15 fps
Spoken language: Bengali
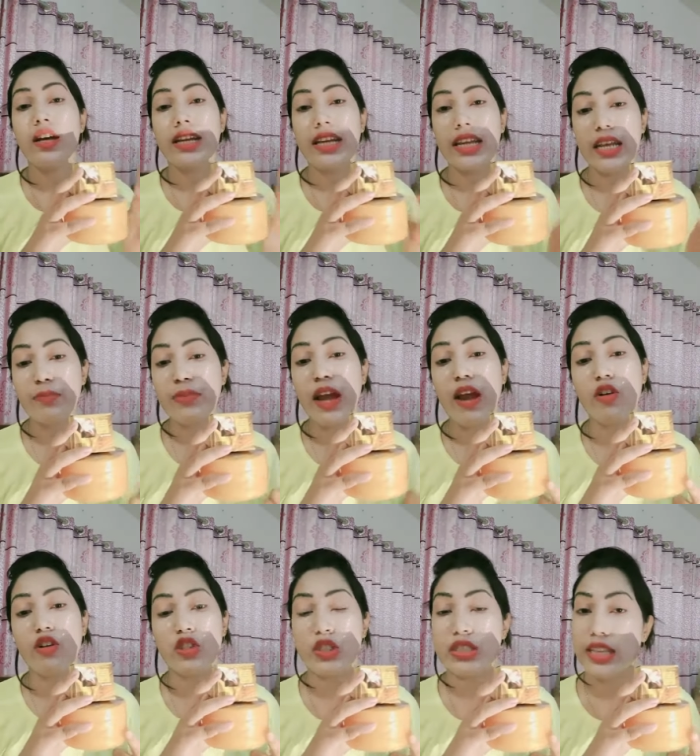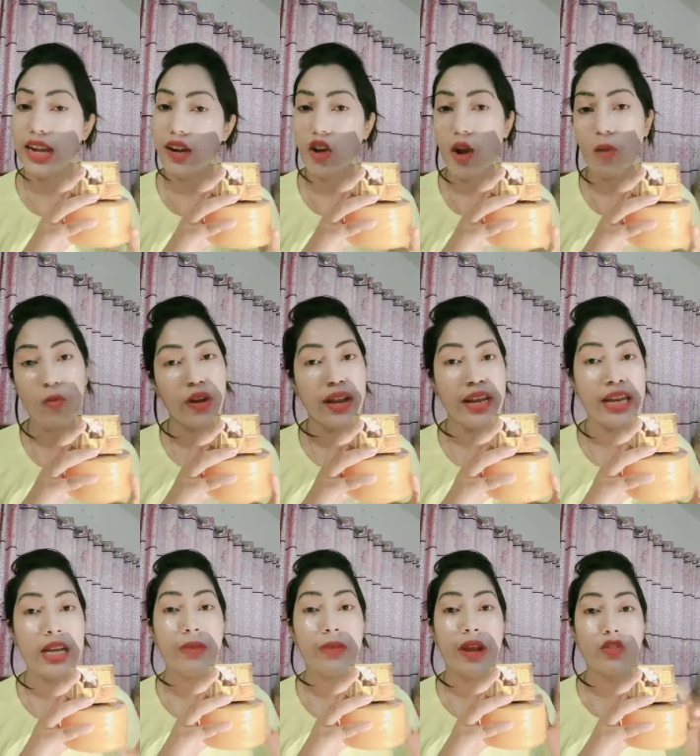ক্রিমটা আর হচ্ছে জেলের কম্বোটা নিয়ে
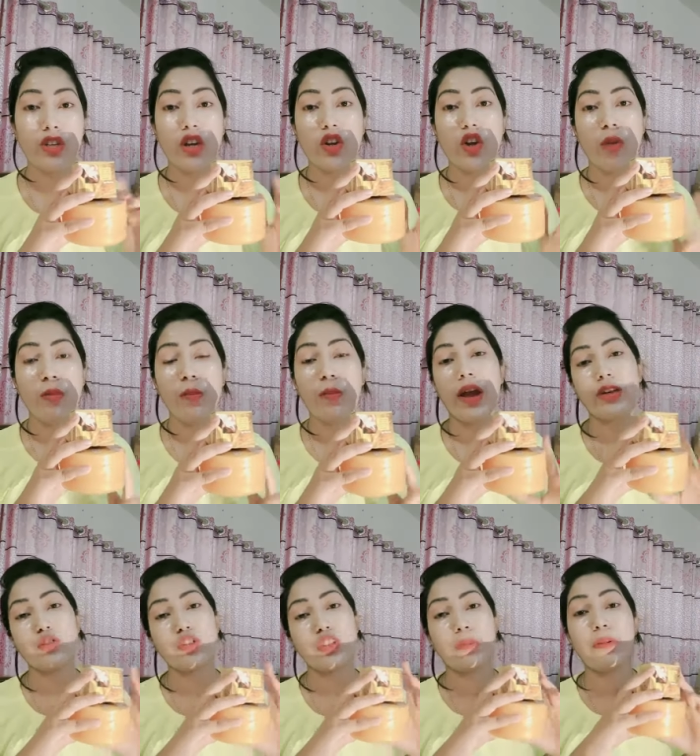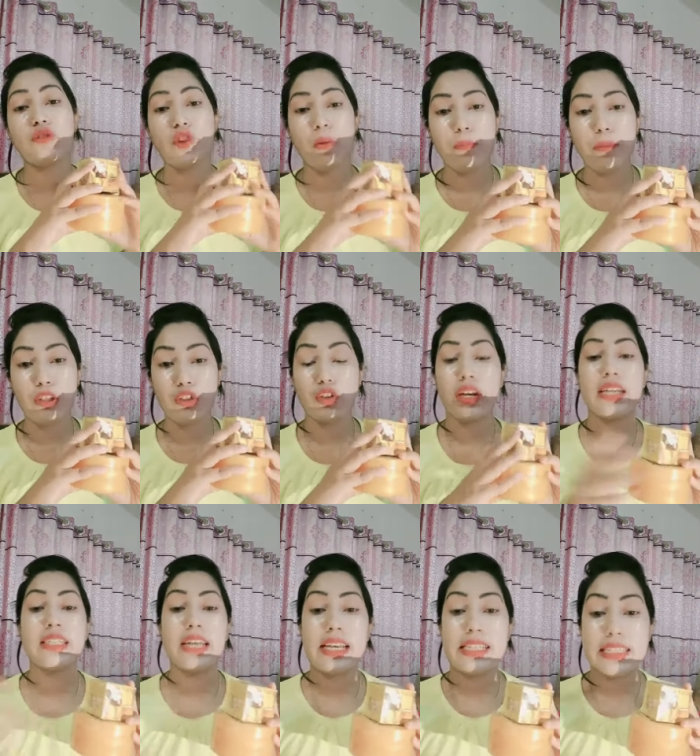নেবেন এই দুটার কম্বো প্রাইস হচ্ছে আপনার চব্বিশশো টাকা
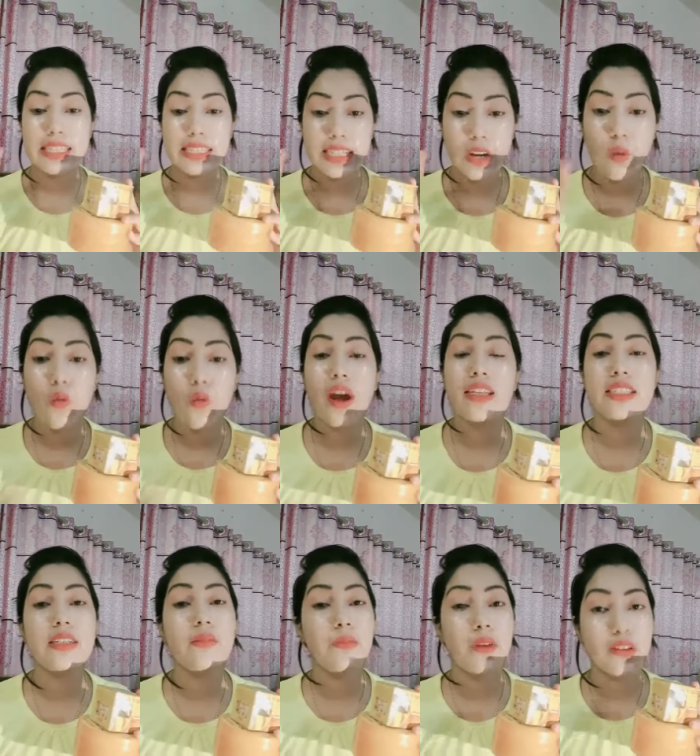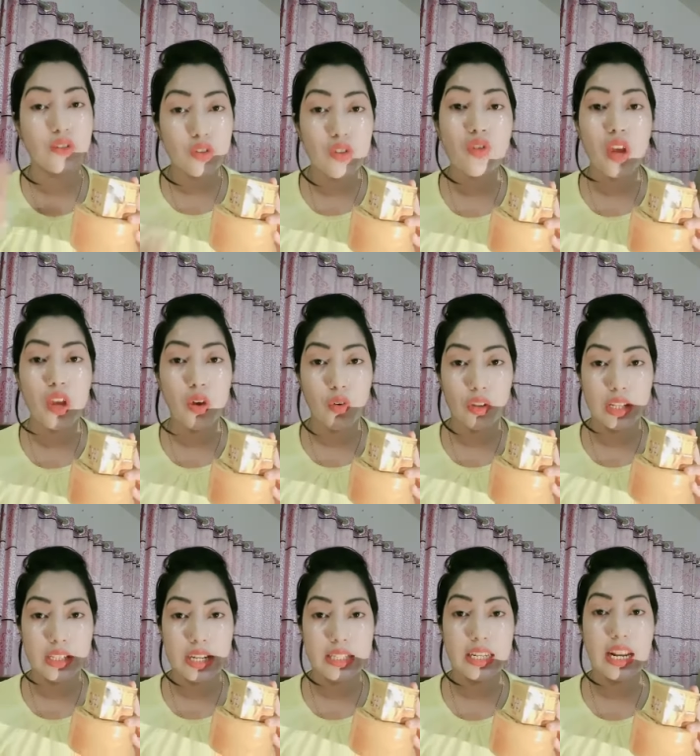যারা স্কিনটাকে হোয়াইটেনিং প্লাস গ্লোয়িং করতে
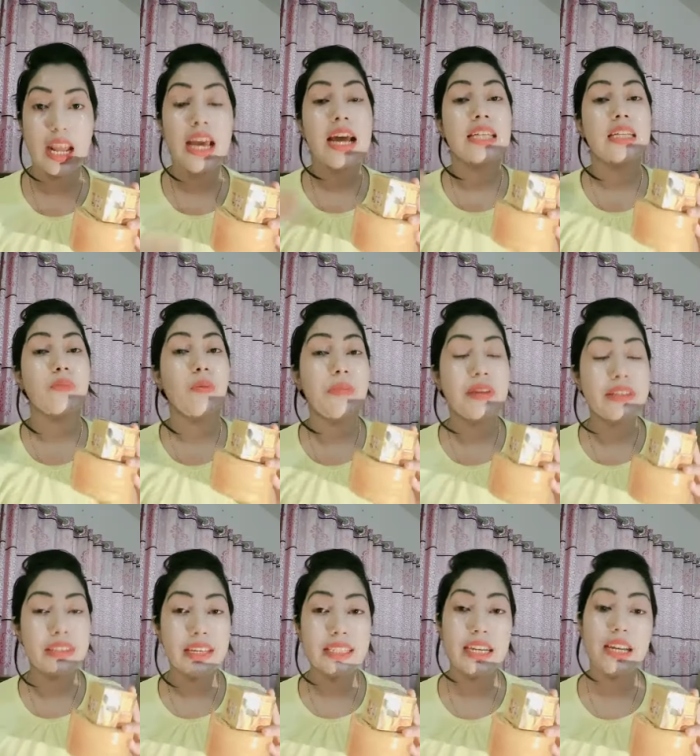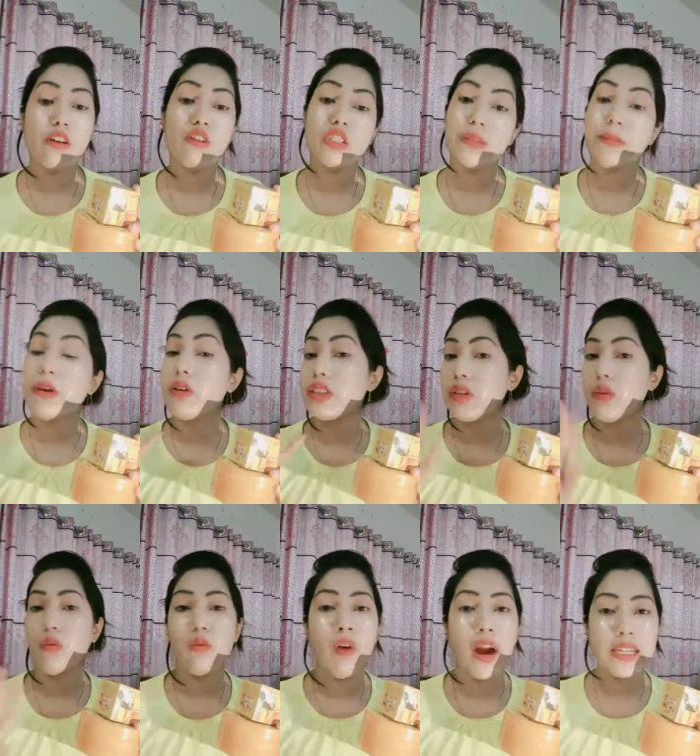চাচ্ছেন যে আমার স্কিনটাকে হচ্ছে আমি
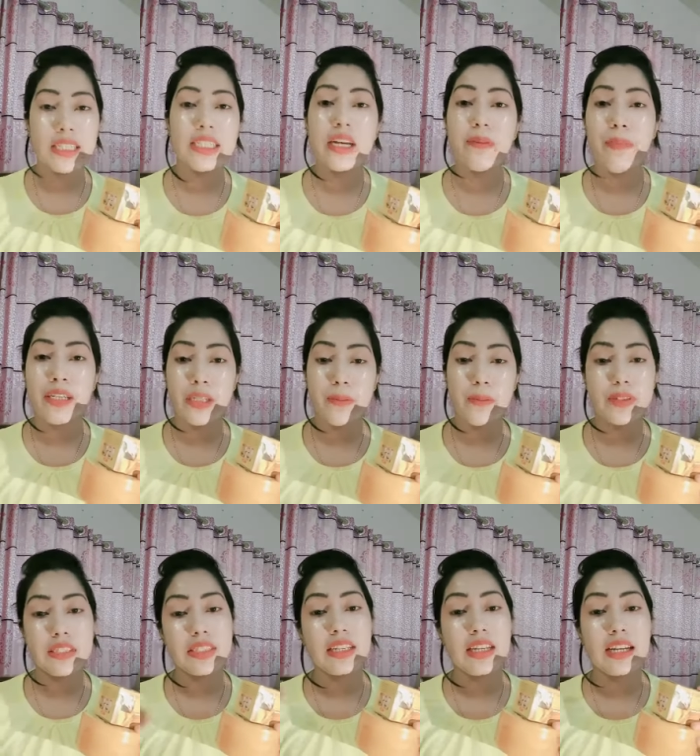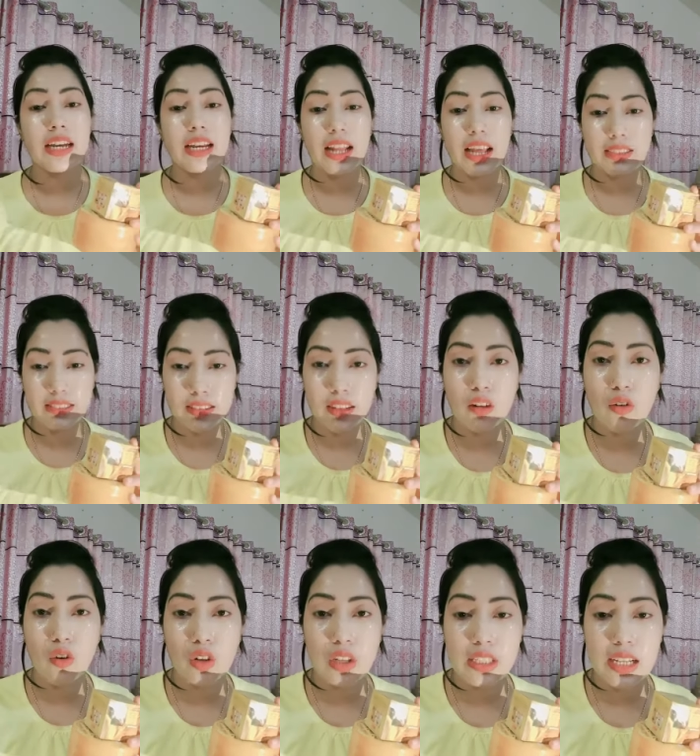হোয়াইটেনিং এর পাশাপাশি স্কিনটাকে গ্লাস স্কিনও
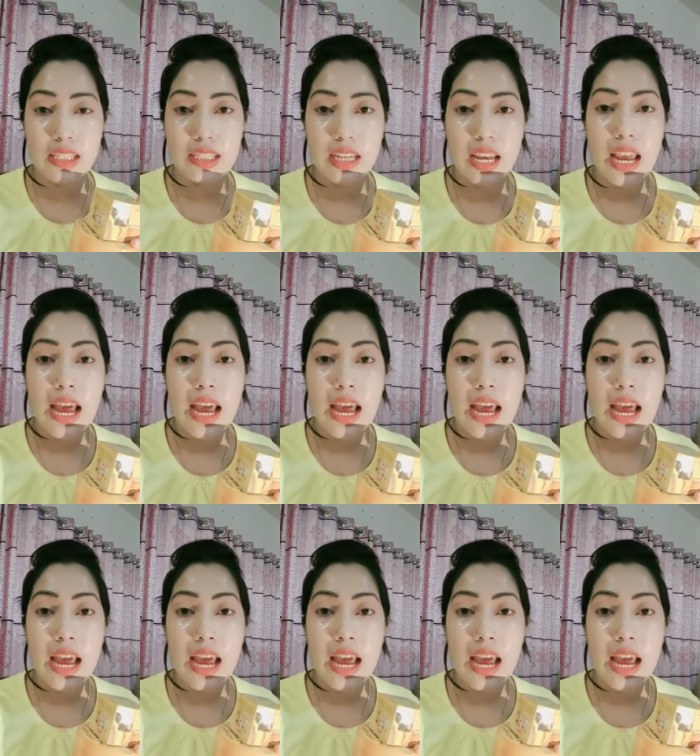করতে চাচ্ছি